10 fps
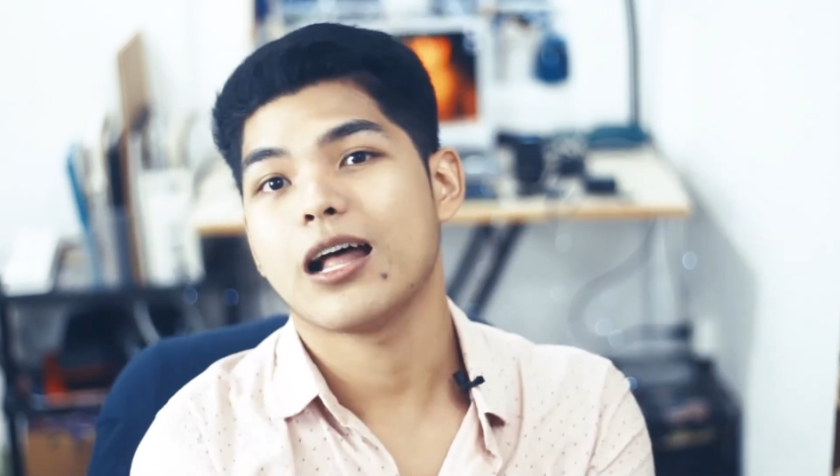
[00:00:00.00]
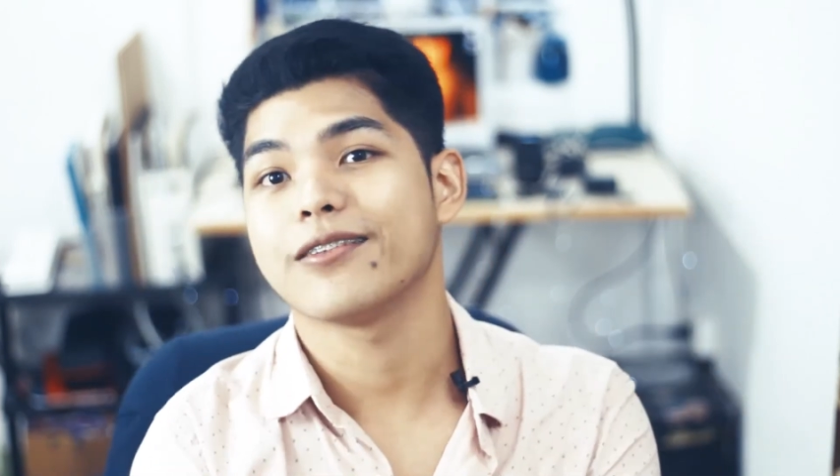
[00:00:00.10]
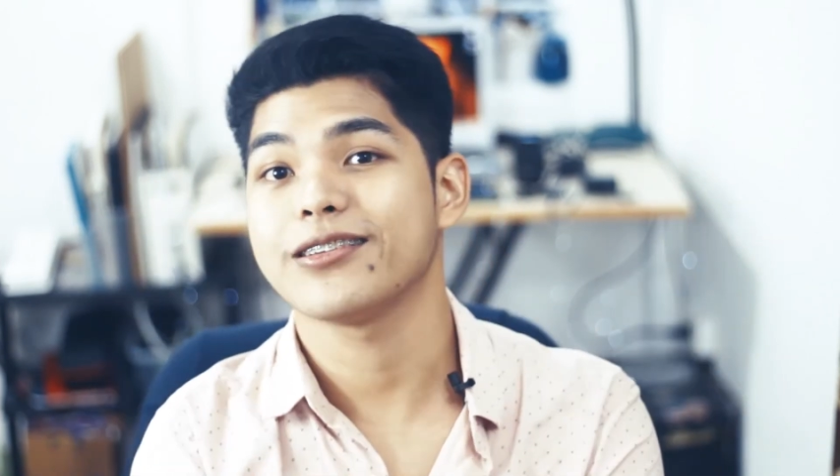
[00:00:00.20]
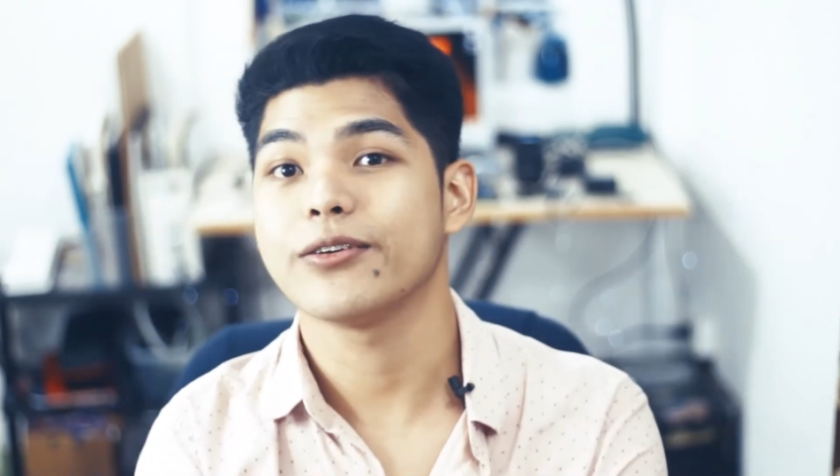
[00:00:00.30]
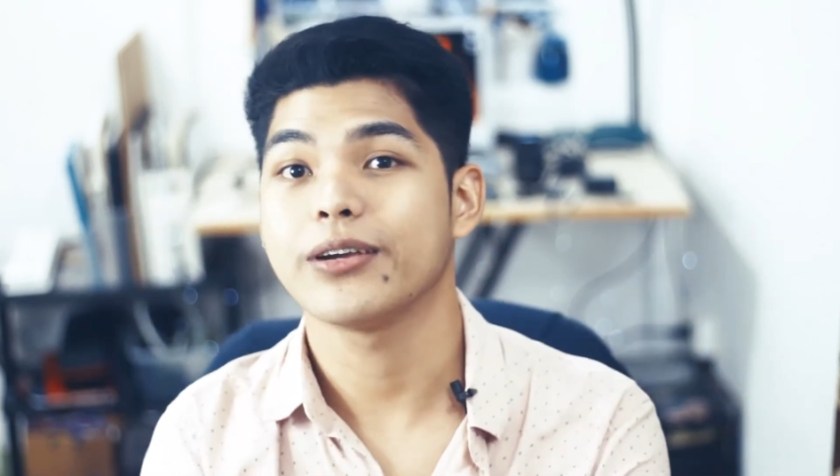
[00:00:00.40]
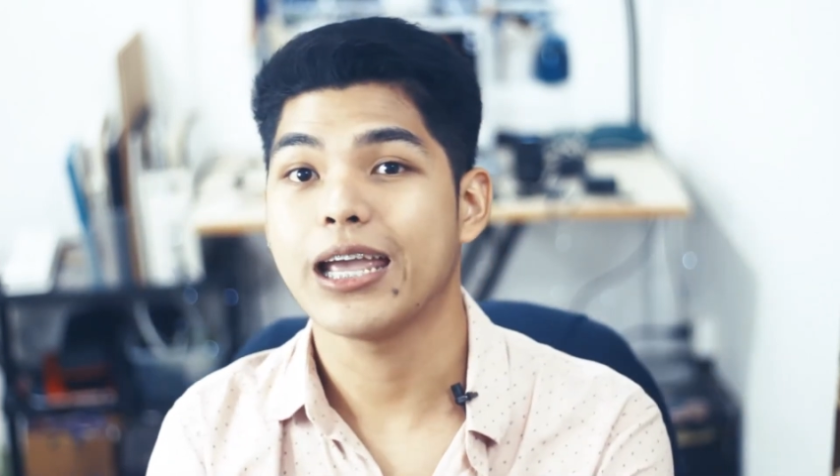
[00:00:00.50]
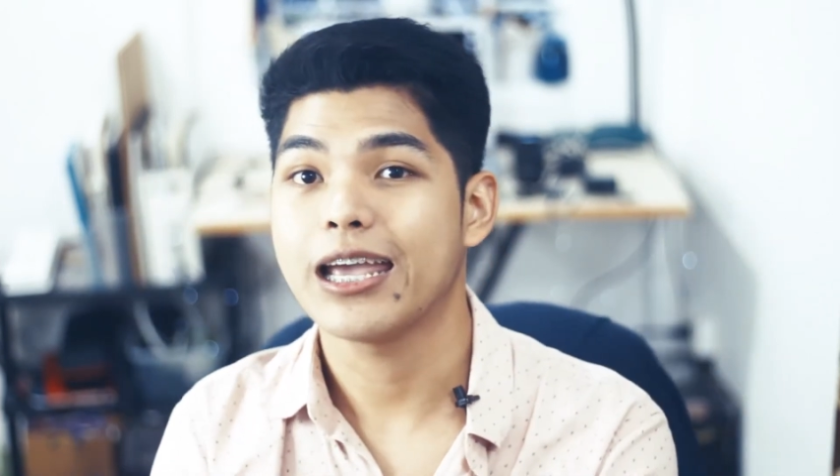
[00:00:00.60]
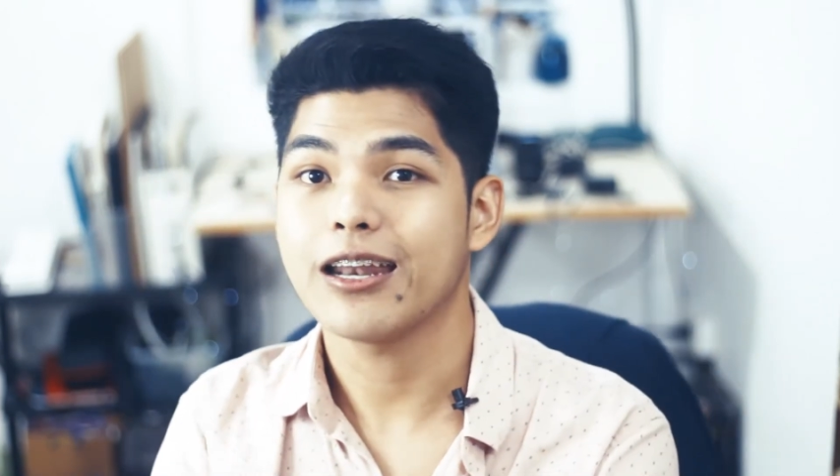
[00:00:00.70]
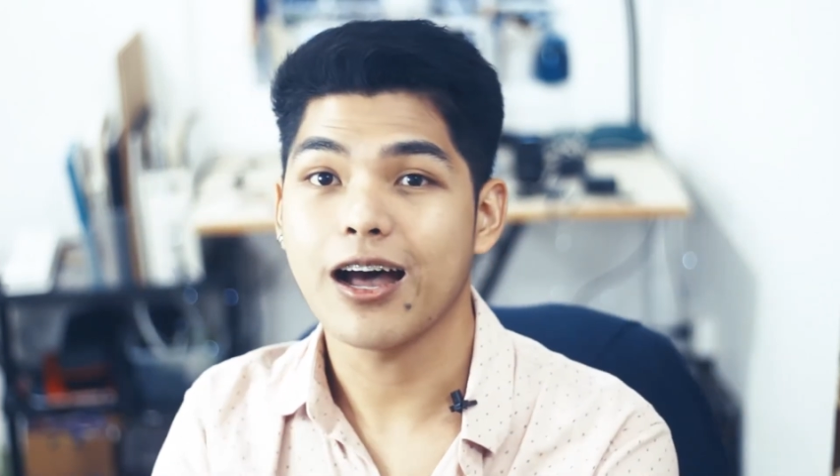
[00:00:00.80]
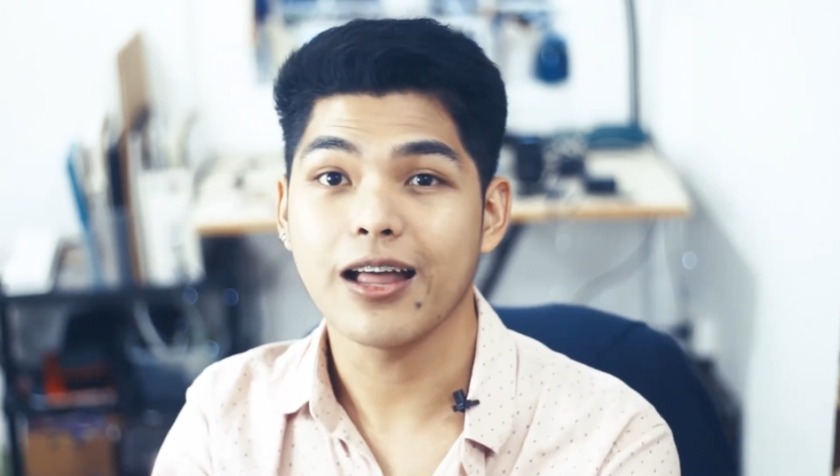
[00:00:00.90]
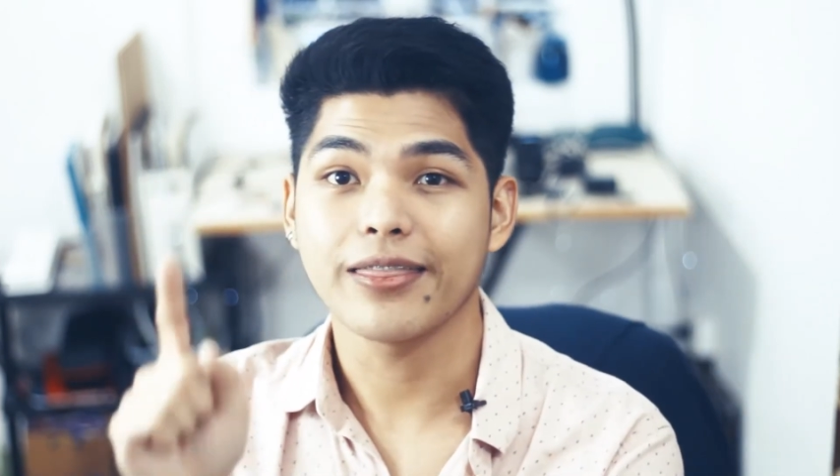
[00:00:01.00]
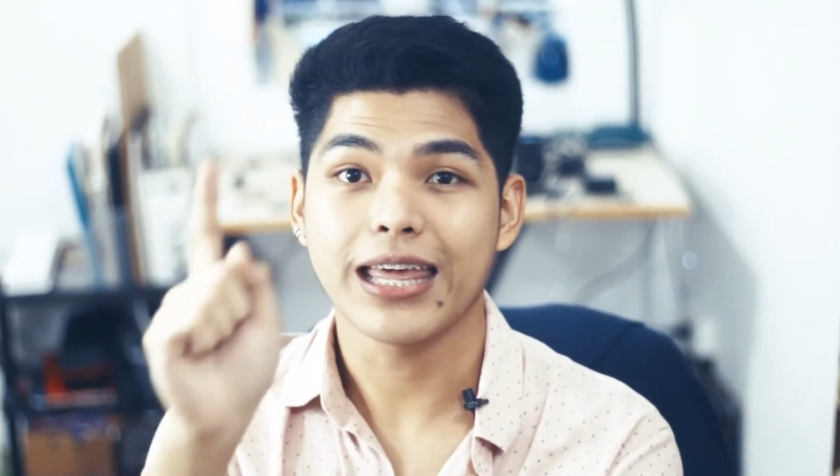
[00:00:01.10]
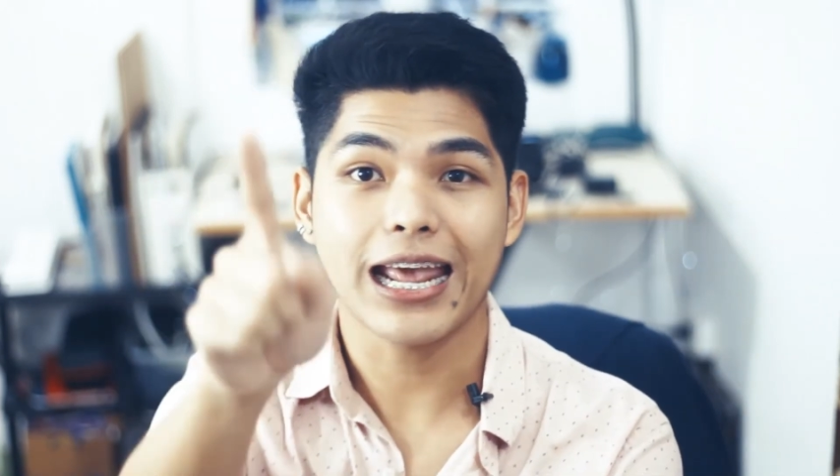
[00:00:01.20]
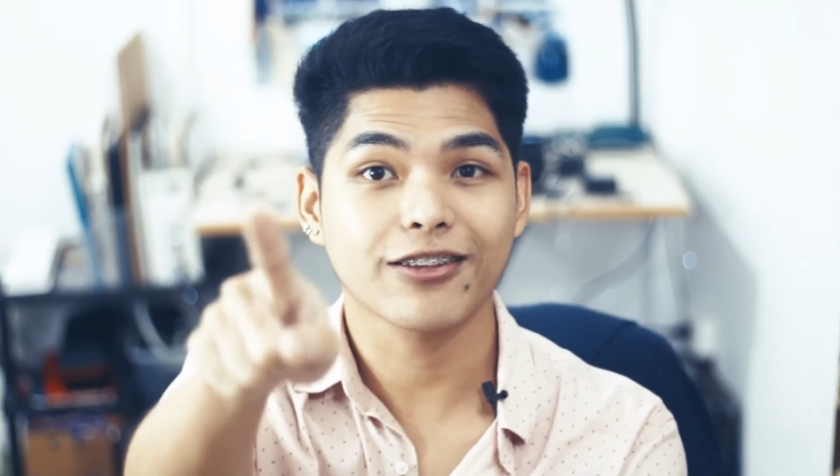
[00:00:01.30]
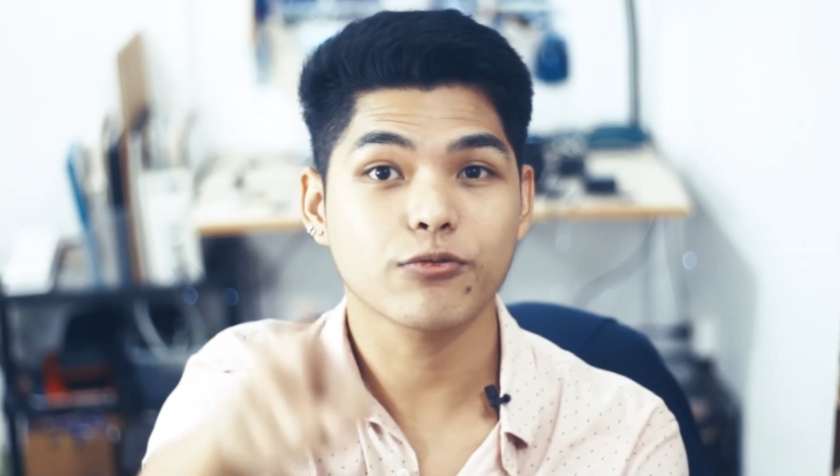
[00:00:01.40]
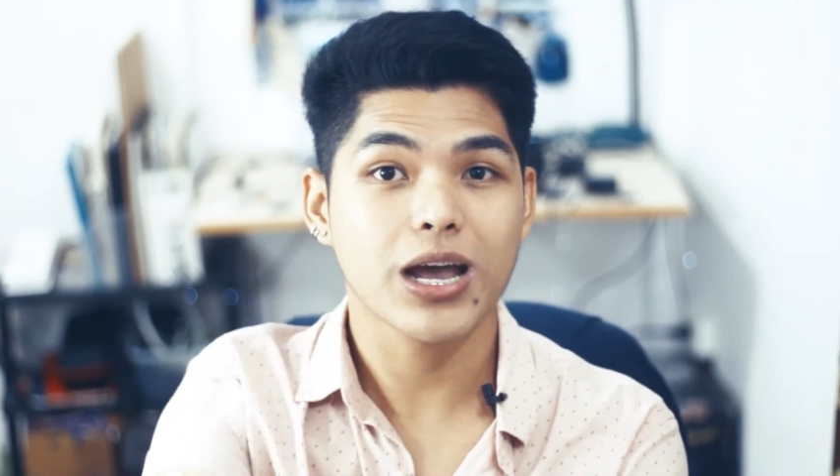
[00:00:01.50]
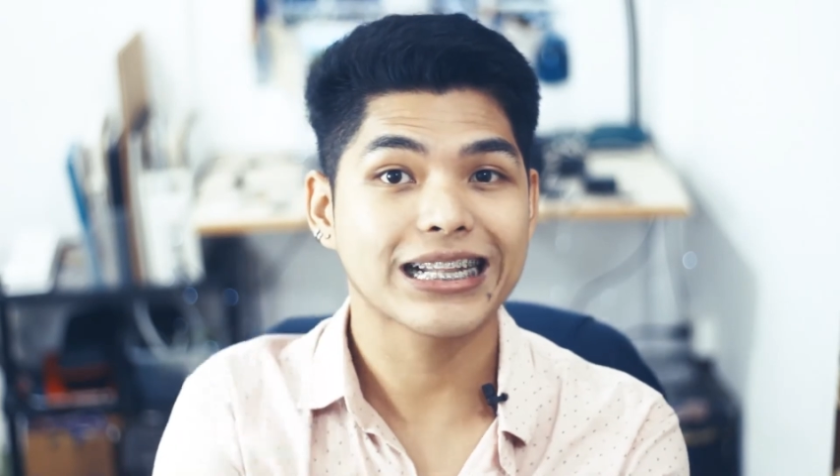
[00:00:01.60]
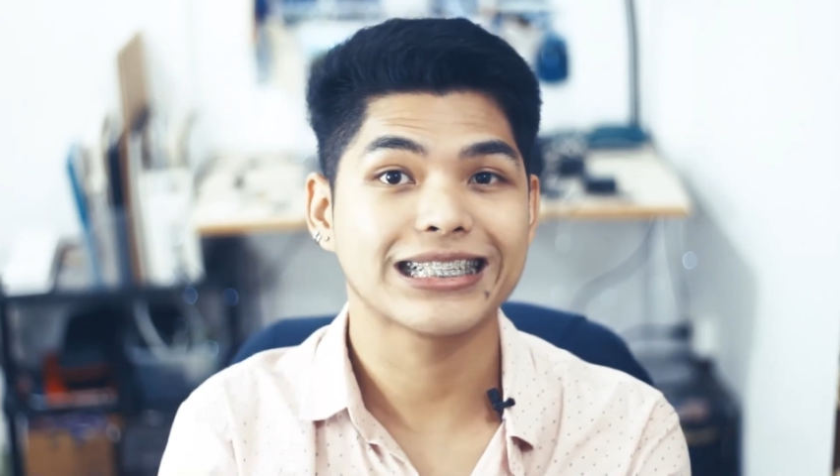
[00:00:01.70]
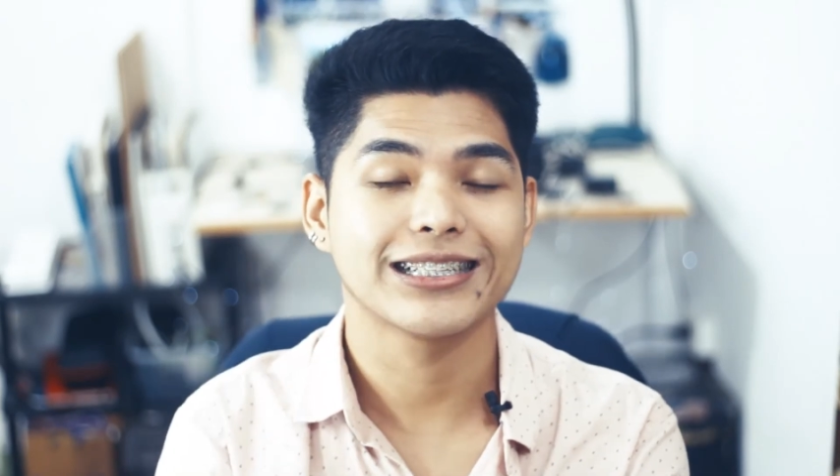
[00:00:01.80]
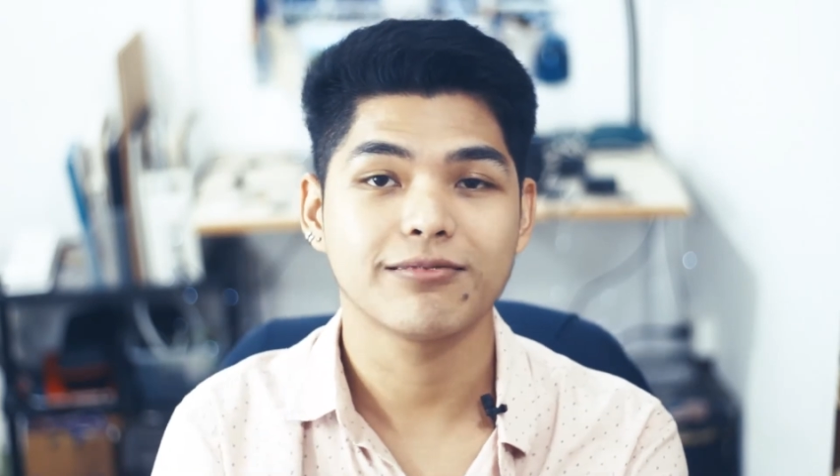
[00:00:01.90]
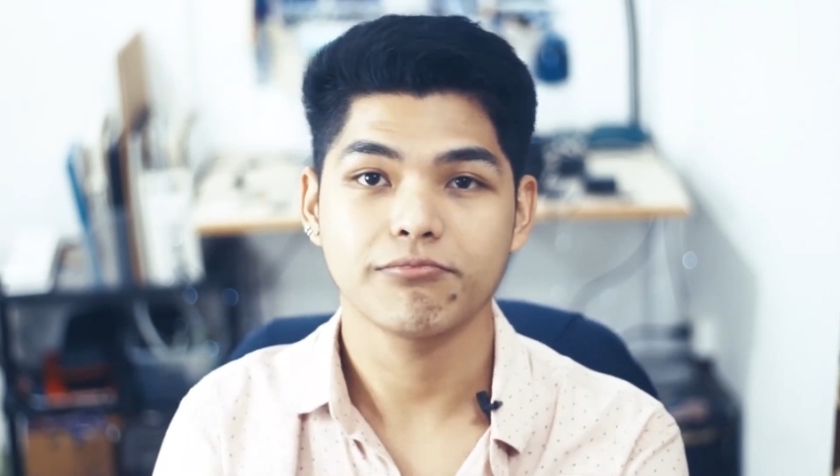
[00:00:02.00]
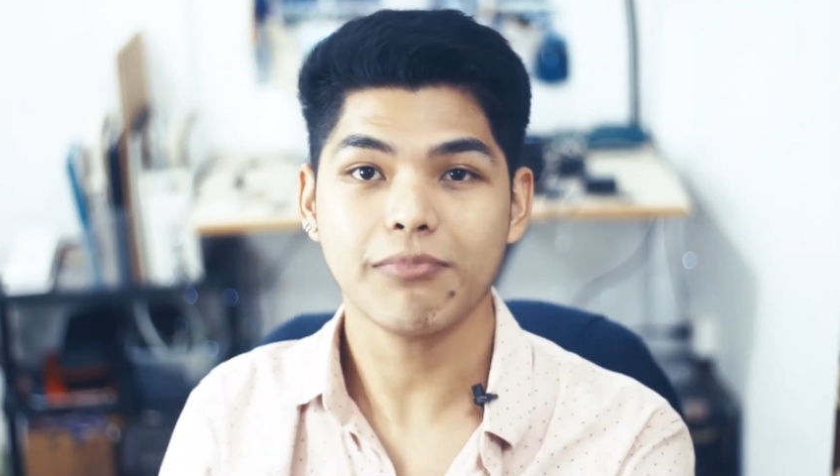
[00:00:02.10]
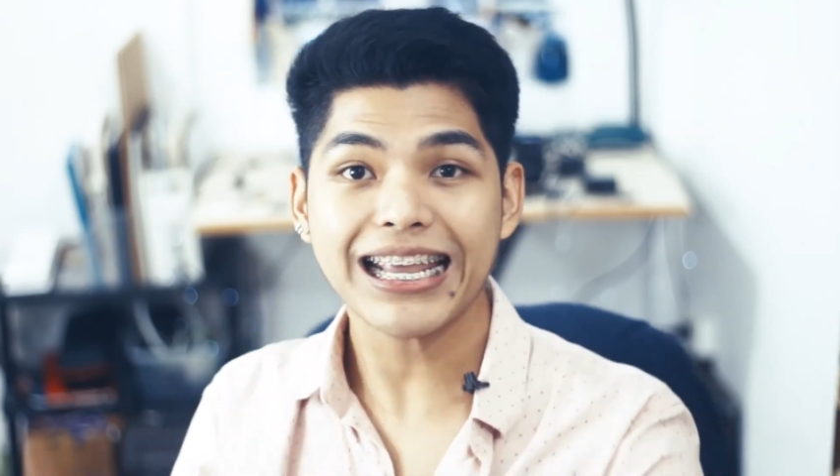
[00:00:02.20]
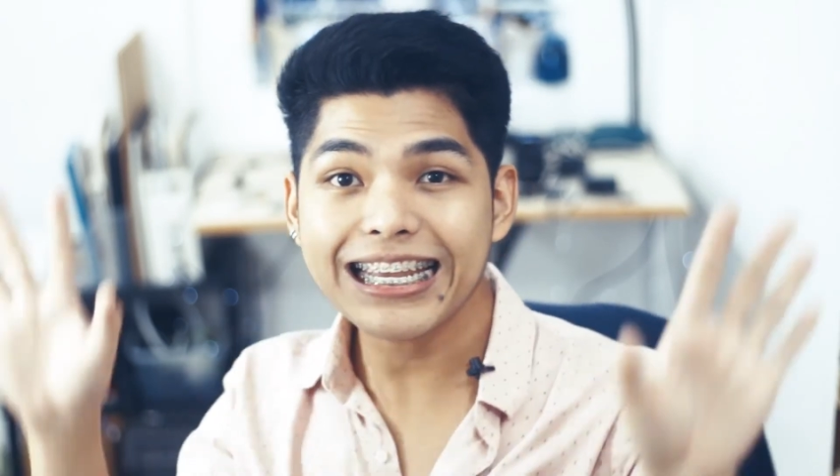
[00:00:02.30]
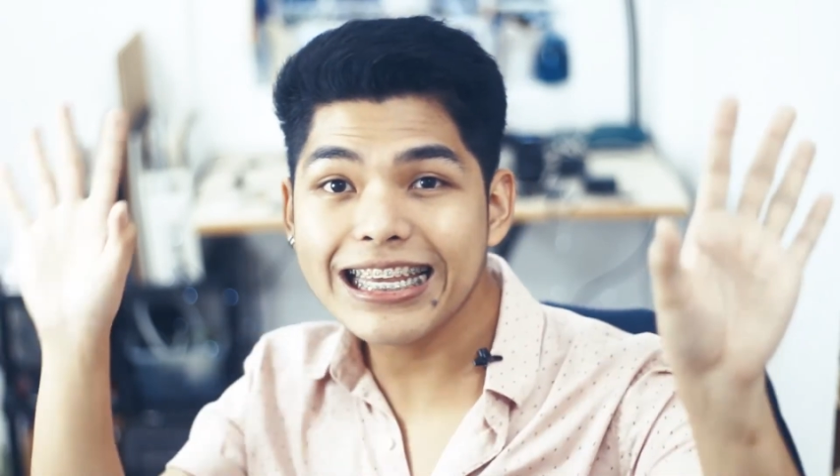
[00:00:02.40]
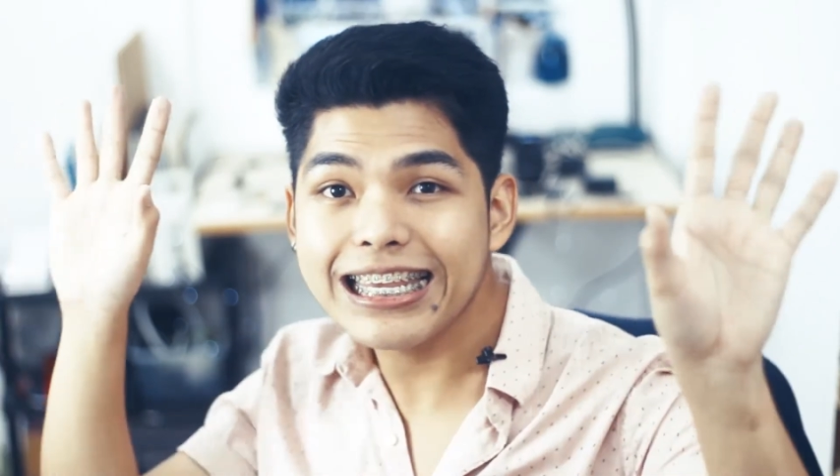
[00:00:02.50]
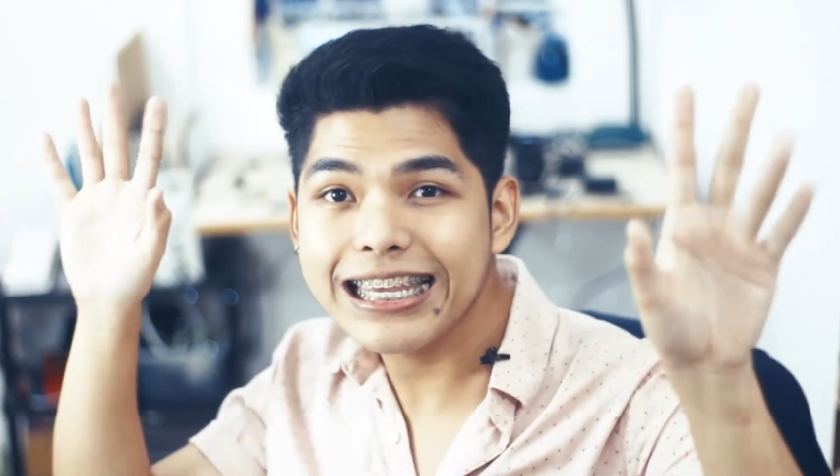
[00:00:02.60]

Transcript: I'll see you again on the next one. Bye!